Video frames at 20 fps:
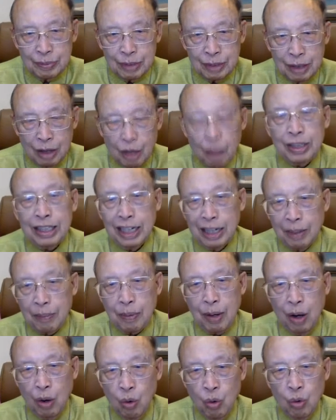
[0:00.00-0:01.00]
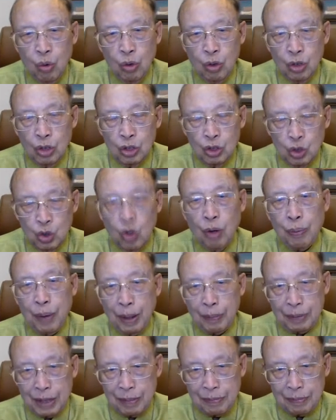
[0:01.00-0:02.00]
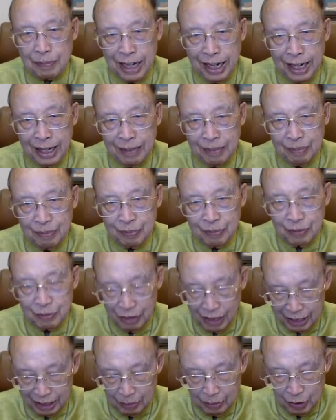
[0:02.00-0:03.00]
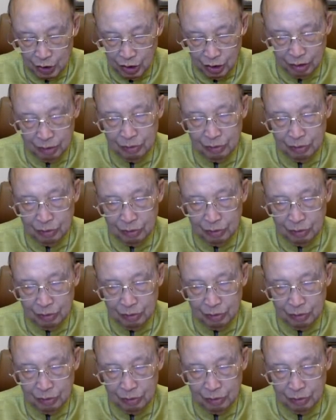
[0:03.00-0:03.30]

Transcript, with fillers: เขามีแต่รับเอาสุขภาพเข้มแข็งฟังเด้อพี่น้อง